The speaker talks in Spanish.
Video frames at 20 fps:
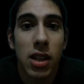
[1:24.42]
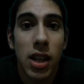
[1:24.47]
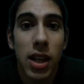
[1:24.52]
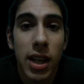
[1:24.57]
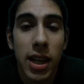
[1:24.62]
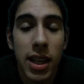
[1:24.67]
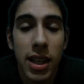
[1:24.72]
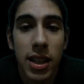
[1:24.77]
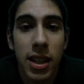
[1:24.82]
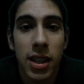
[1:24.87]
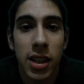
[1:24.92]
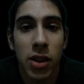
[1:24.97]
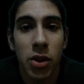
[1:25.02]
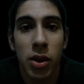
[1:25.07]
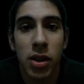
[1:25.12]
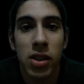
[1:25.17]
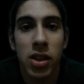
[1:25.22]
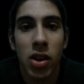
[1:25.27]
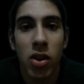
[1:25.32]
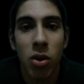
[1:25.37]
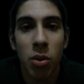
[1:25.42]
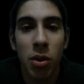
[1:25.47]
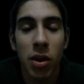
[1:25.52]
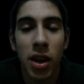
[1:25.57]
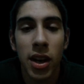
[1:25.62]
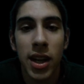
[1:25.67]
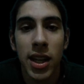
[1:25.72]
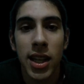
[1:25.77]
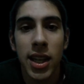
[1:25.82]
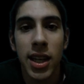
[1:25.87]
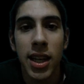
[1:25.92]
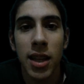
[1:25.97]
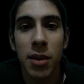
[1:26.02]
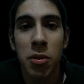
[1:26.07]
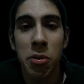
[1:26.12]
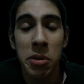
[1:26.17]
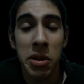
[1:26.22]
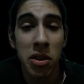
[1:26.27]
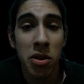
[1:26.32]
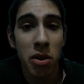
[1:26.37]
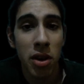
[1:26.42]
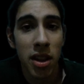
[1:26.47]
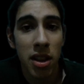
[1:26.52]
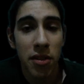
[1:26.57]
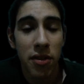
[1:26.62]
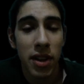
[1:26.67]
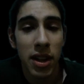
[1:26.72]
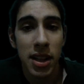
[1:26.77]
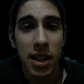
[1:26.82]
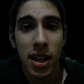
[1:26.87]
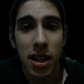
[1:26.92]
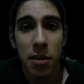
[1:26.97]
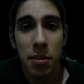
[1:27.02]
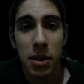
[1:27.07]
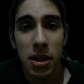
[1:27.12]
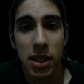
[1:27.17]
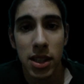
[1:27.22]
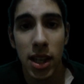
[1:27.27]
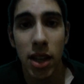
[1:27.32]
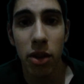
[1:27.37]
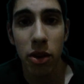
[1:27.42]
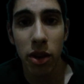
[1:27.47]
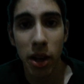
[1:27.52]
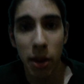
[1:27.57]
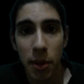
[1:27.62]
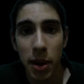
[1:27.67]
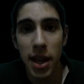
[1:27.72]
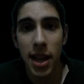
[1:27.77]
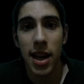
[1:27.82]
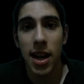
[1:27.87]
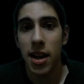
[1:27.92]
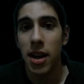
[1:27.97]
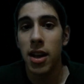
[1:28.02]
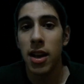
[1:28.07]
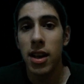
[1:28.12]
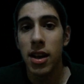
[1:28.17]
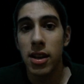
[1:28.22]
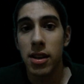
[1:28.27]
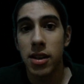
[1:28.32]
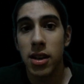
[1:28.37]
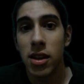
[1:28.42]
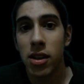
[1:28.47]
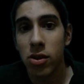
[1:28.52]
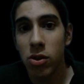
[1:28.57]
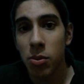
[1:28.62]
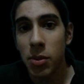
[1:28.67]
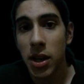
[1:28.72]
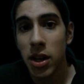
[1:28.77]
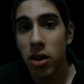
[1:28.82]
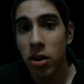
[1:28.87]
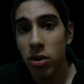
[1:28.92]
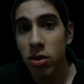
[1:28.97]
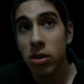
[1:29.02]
es que teniendo ese robot, la verdad es que de momento no hace falta demasiado que vayan seres humanos, ¿no?